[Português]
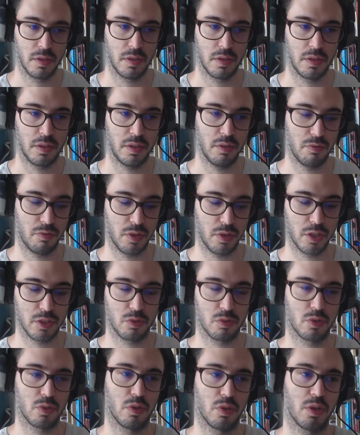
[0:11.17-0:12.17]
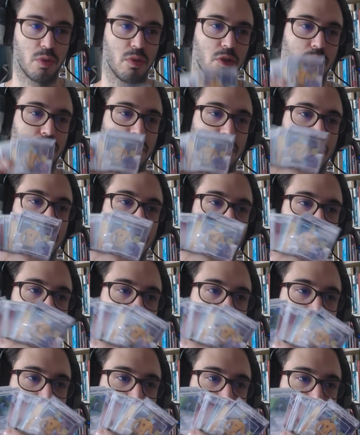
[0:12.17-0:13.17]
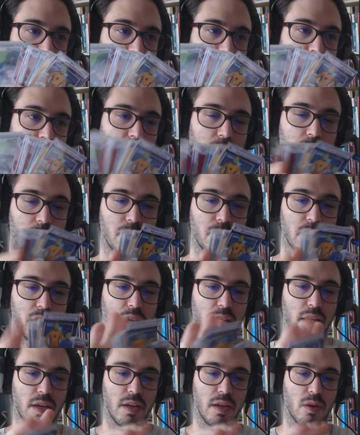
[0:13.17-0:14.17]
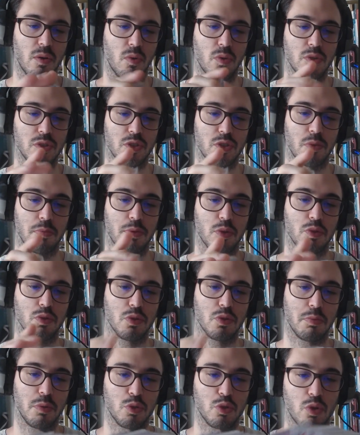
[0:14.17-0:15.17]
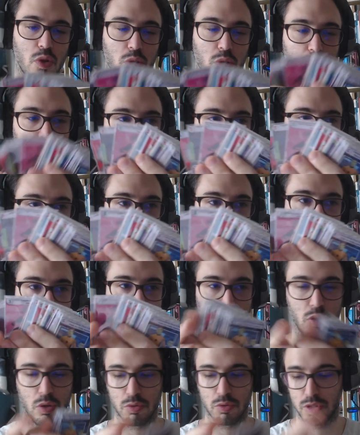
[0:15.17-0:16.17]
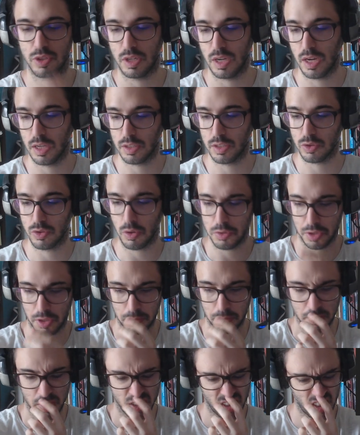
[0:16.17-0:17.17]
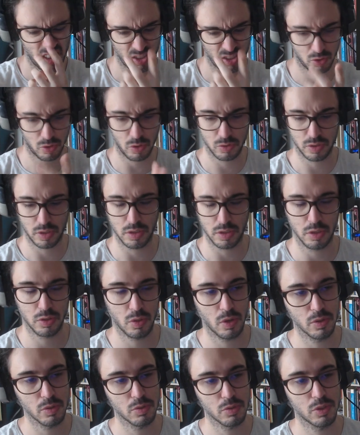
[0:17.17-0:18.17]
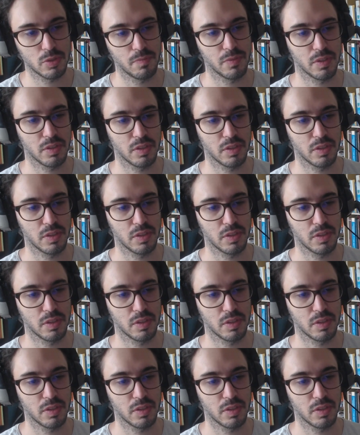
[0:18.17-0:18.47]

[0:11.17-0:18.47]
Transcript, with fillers: e vejam Torione Oficial no Instagram, que é onde eu produzo meus jogos, inclusive jogos de cartas, jogos de RPG, jogos eletrônicos.